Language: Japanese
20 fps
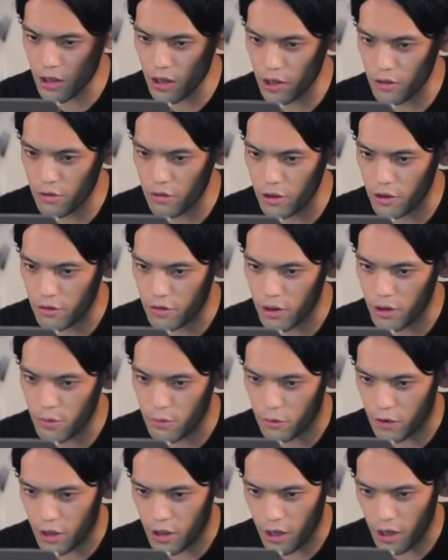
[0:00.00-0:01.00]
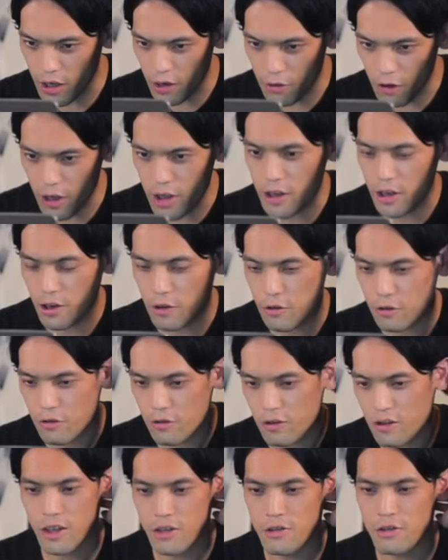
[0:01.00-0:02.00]
ライトニングケーブルがなんかわかんないけ
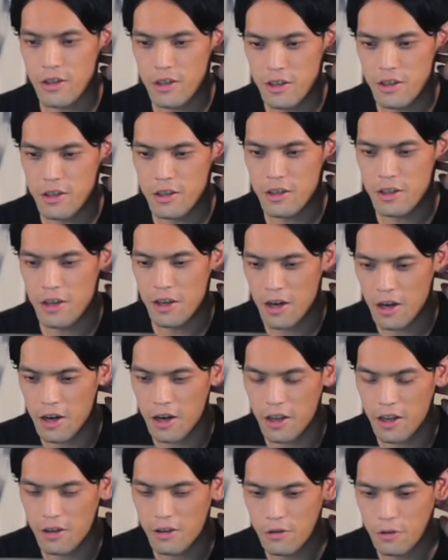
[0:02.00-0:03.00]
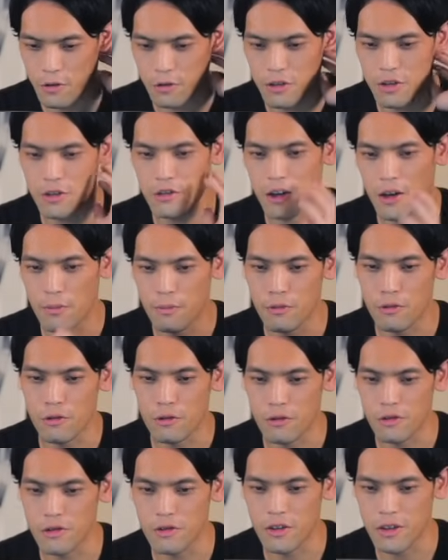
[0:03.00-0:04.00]
ど安いですはい公式の Apple
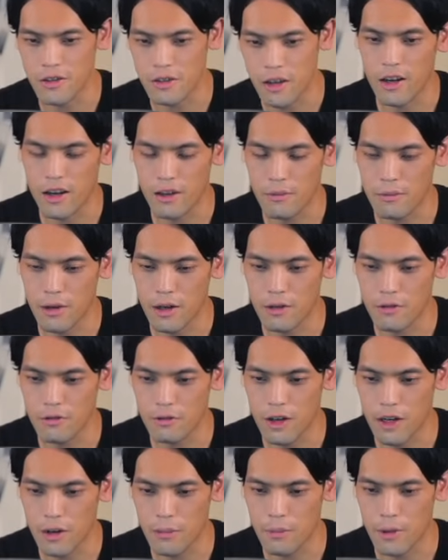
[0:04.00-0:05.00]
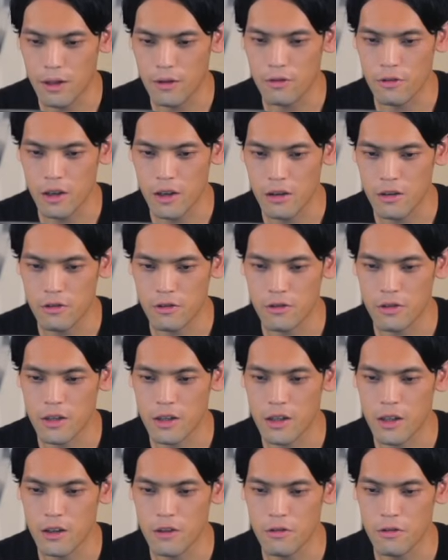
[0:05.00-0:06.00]
公式のやつで、はい、まあこの iPad ね旧
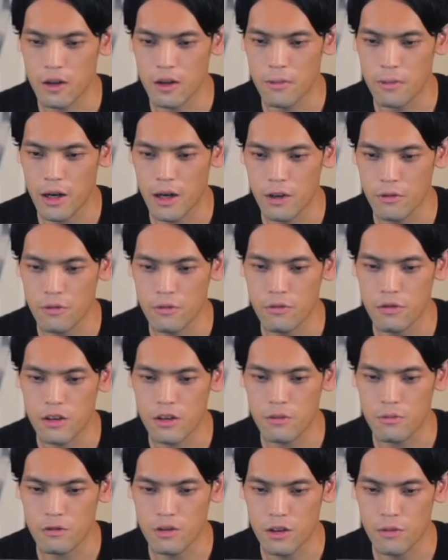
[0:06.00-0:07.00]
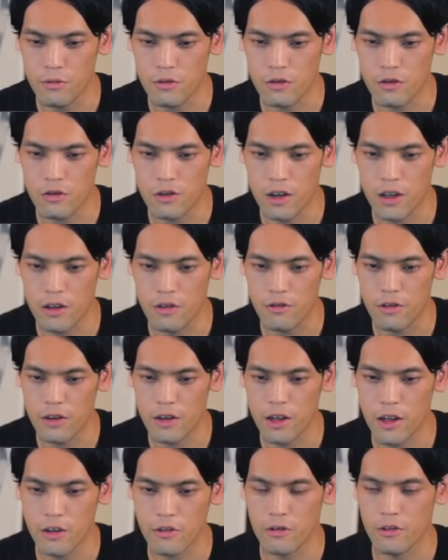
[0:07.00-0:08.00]
世代とか、まあ、iPhone にもねもちろんあの
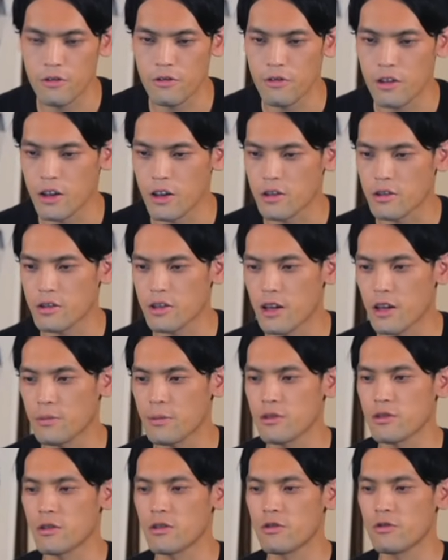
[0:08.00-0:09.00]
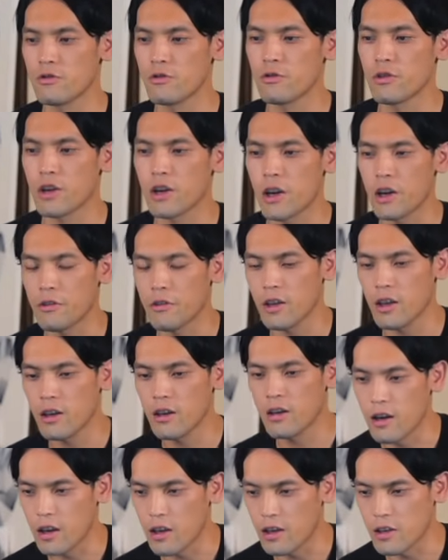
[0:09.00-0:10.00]
ライトニングの方使えますね15以外はね、
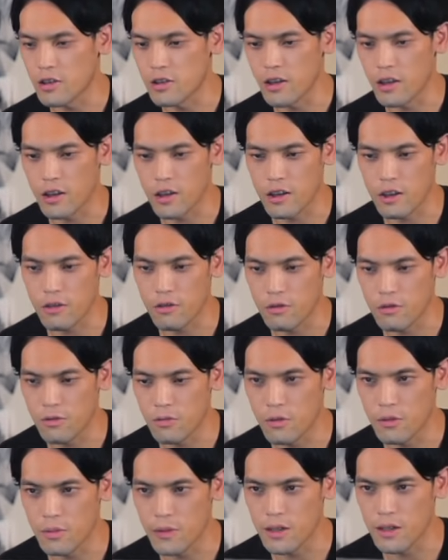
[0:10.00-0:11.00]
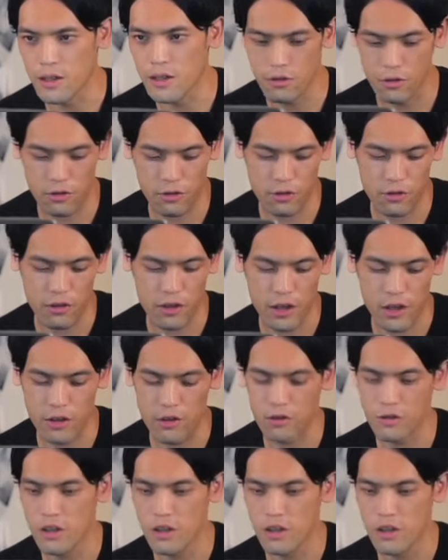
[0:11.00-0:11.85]
はい、いいんじゃないかなと思いますということであと